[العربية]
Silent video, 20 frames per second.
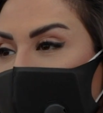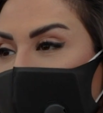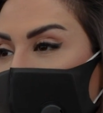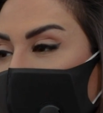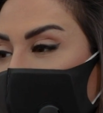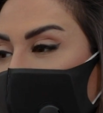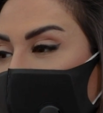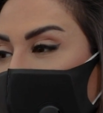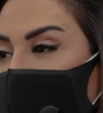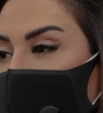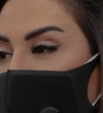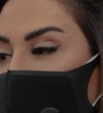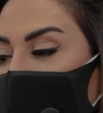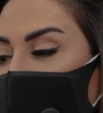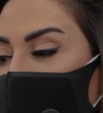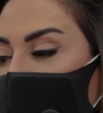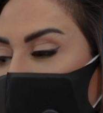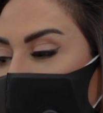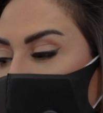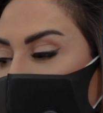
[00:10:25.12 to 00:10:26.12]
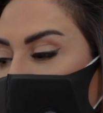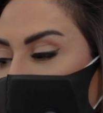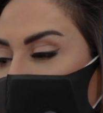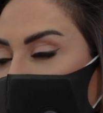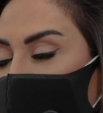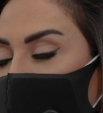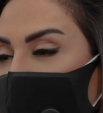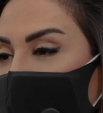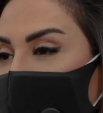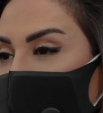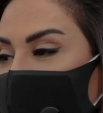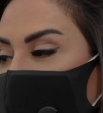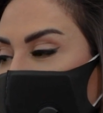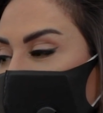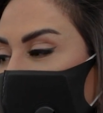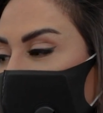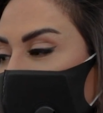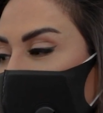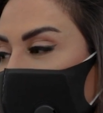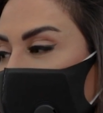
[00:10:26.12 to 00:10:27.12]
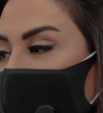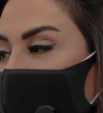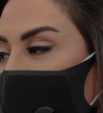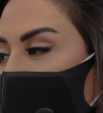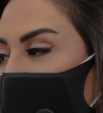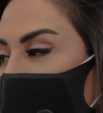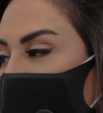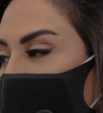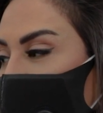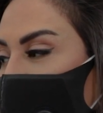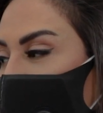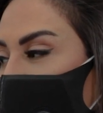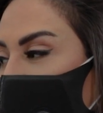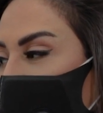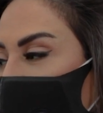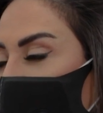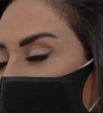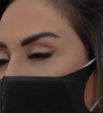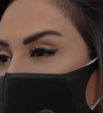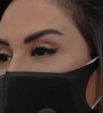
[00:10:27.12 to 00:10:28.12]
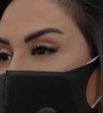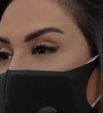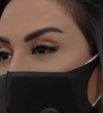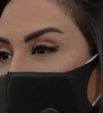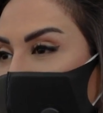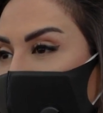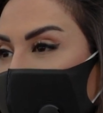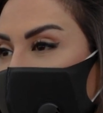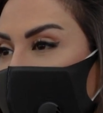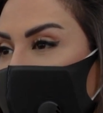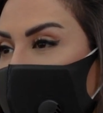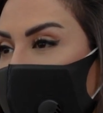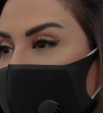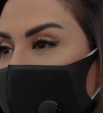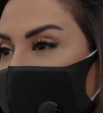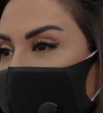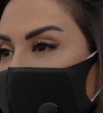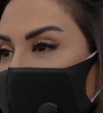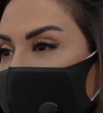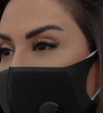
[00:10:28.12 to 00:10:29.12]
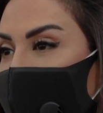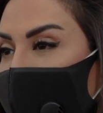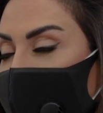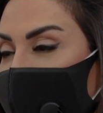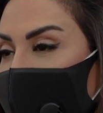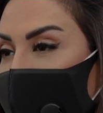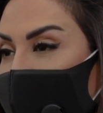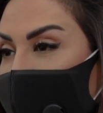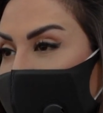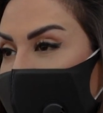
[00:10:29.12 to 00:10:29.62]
آه، يعني اسم الله عندك كل هالولاد وعاطل